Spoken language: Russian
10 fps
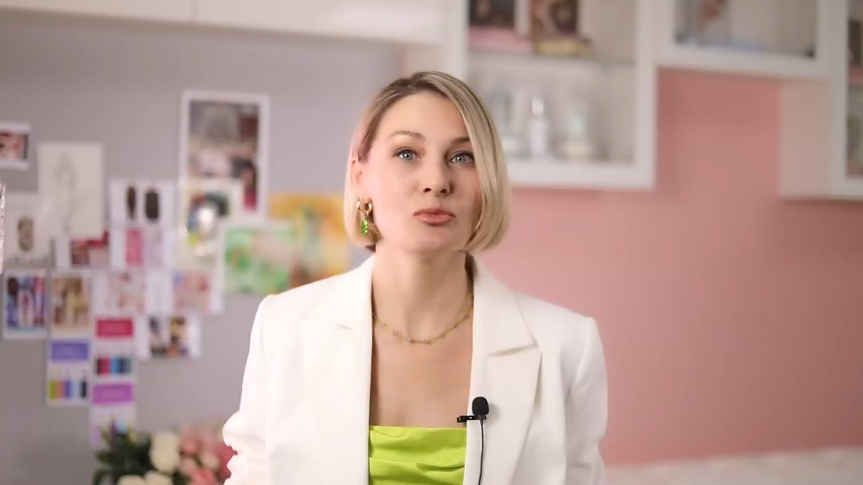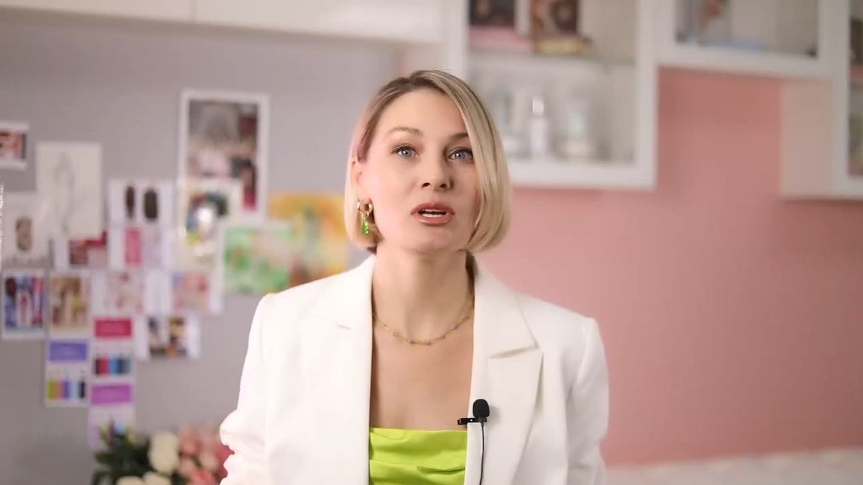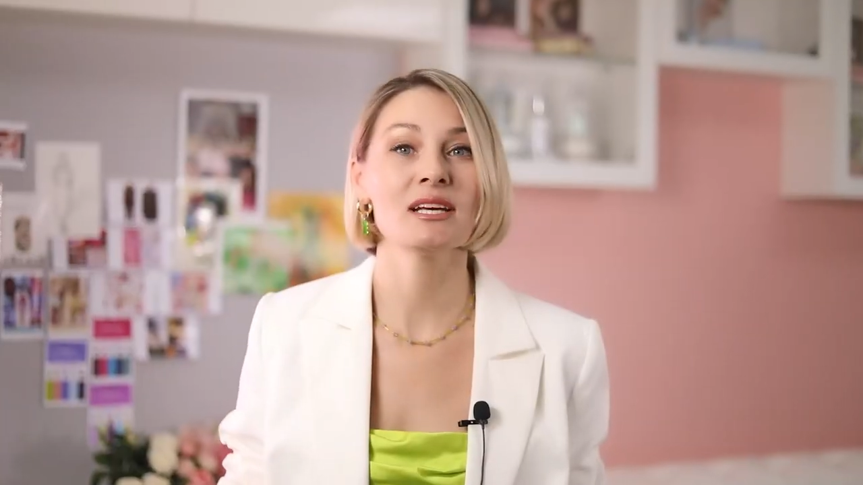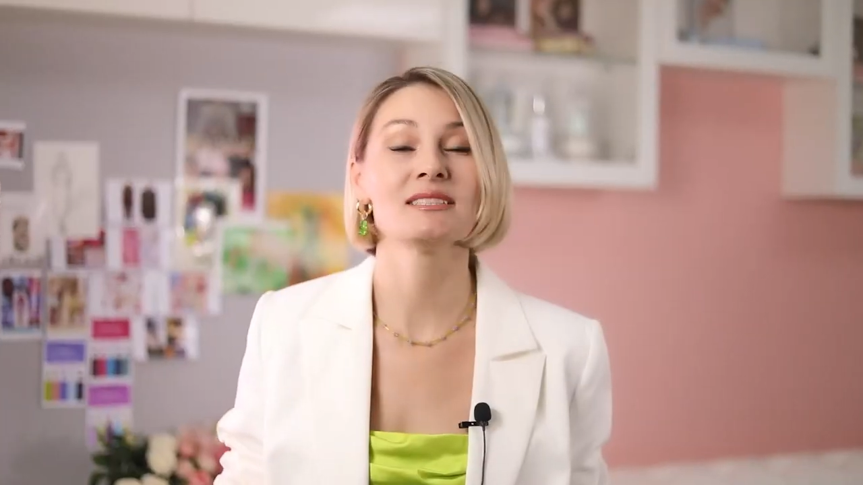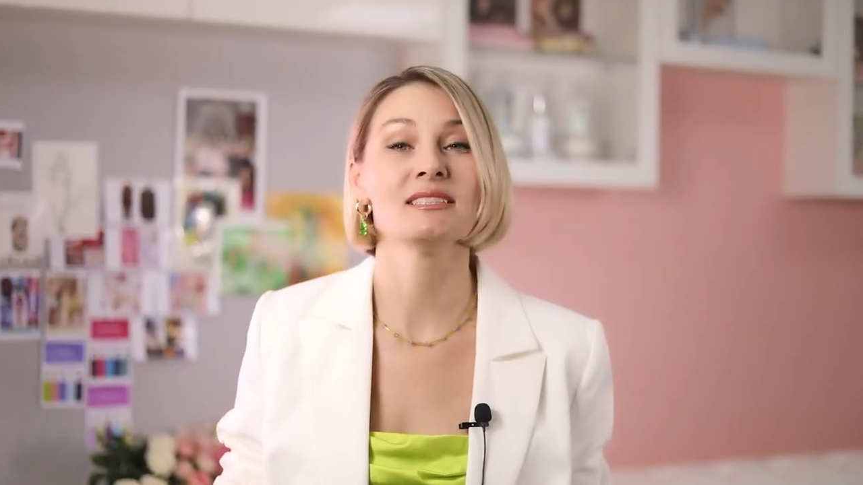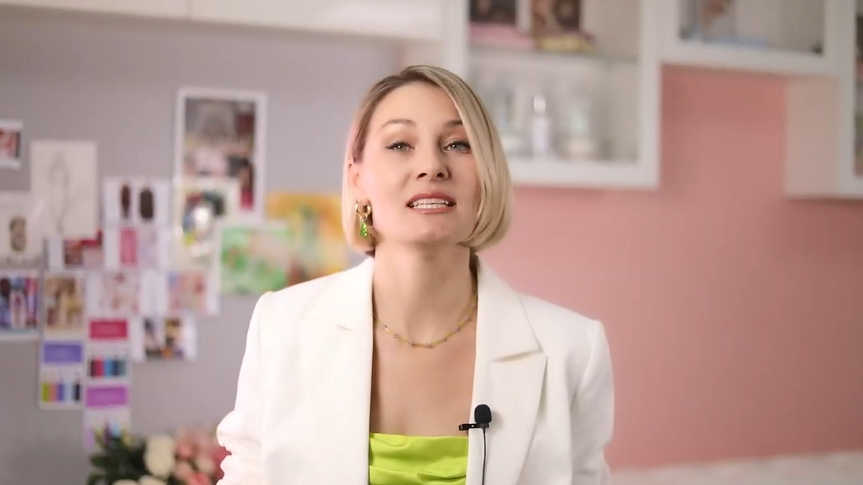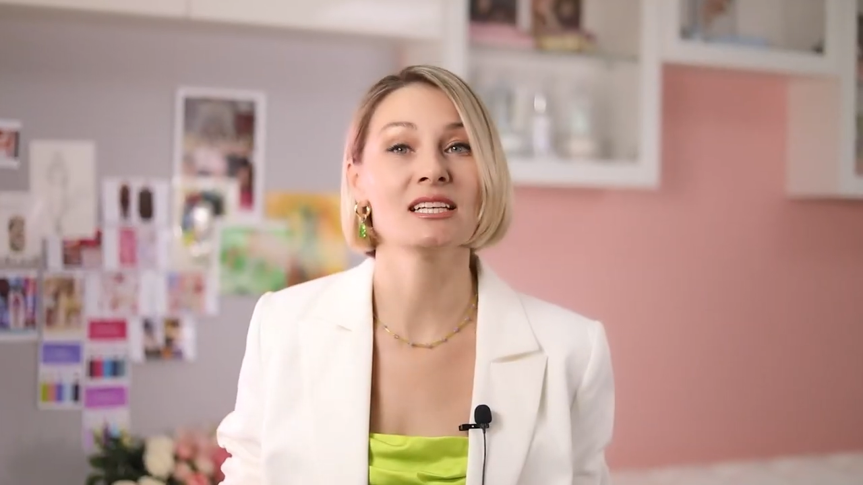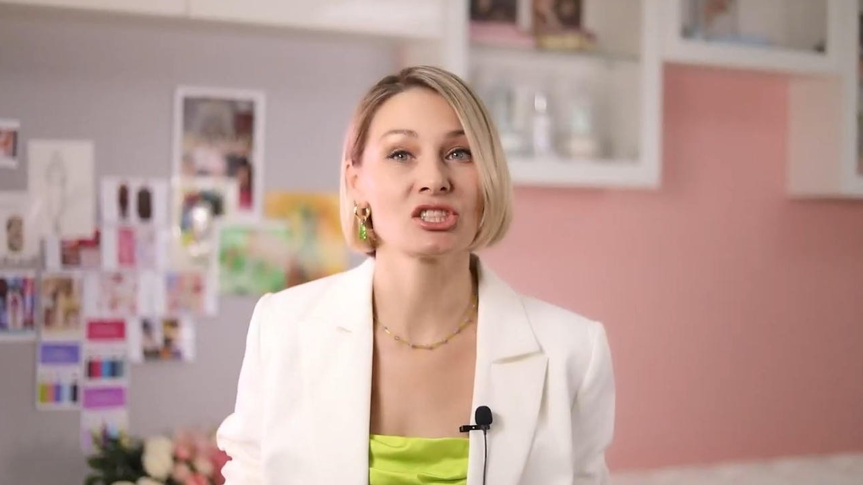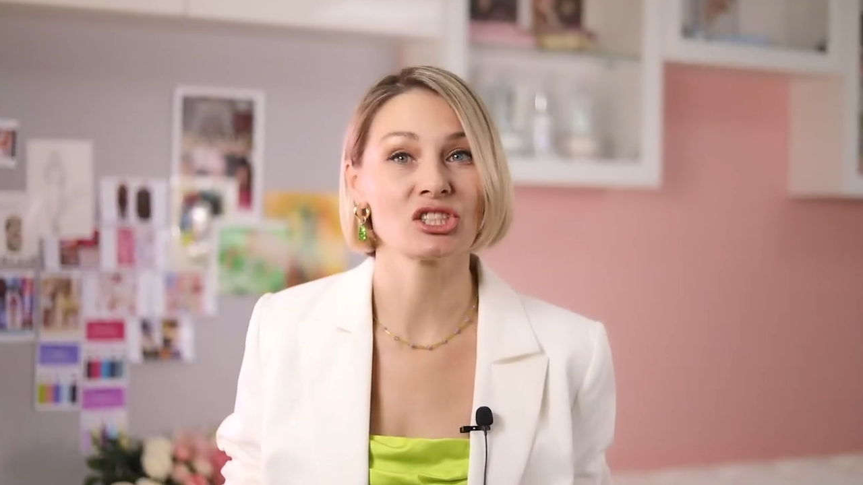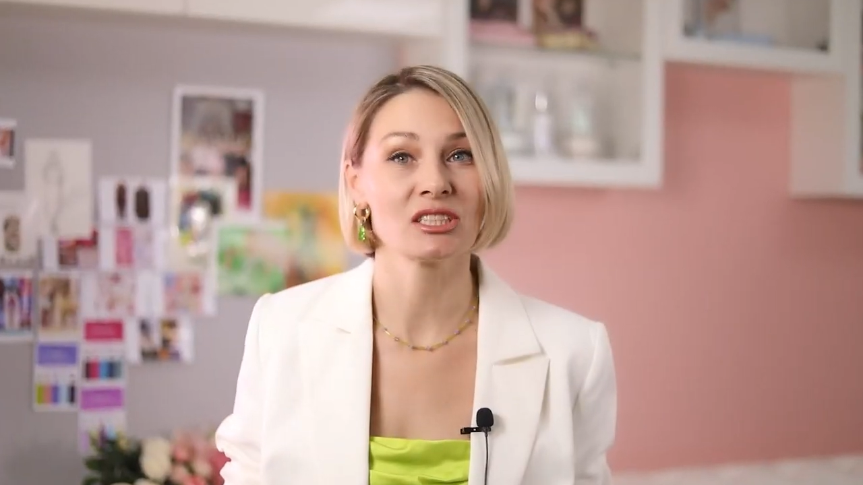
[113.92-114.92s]
и более
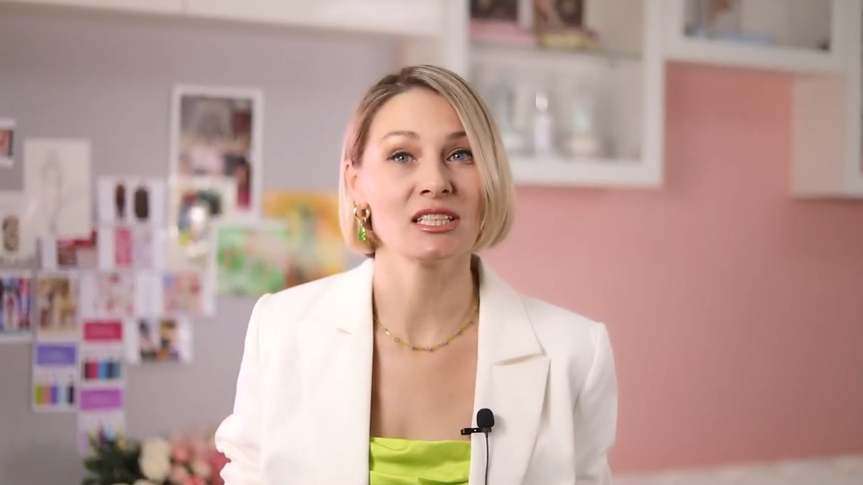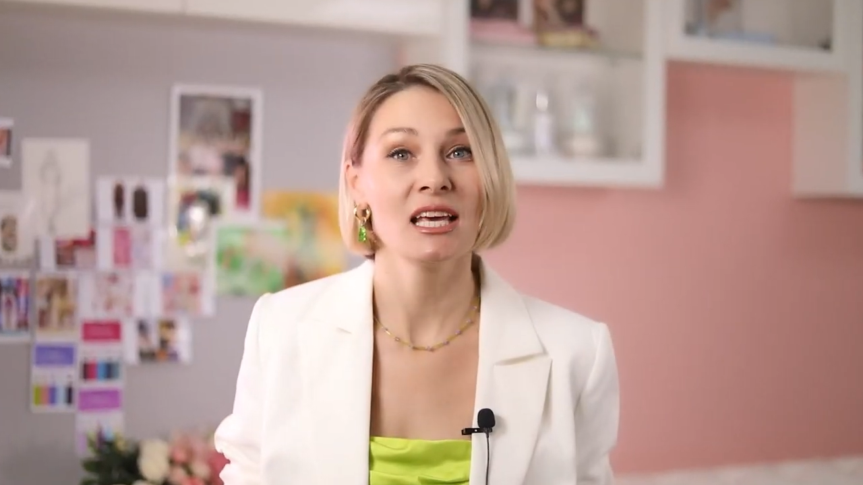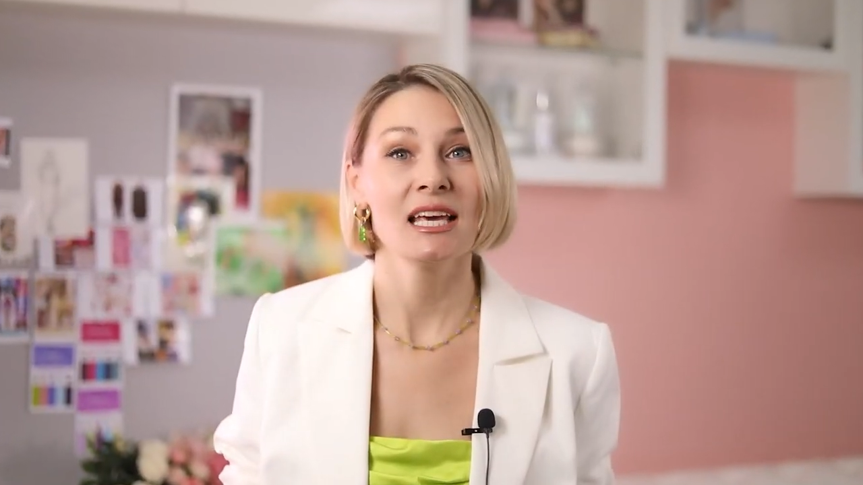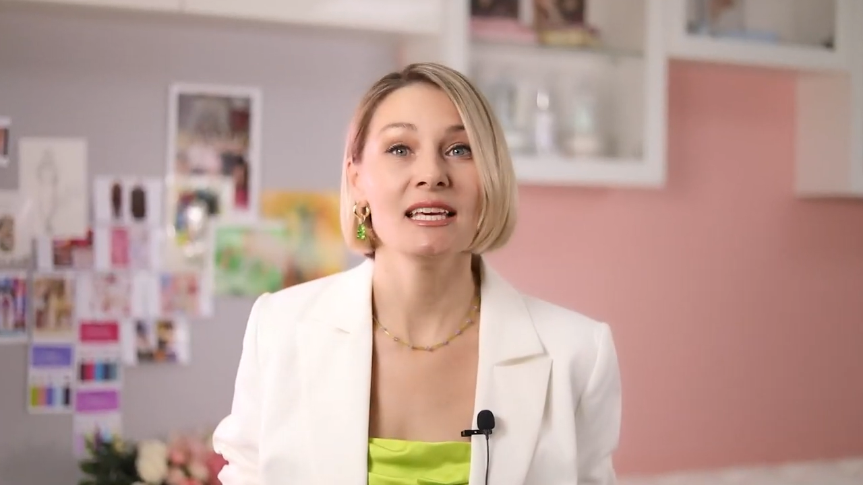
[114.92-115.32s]
сдержанные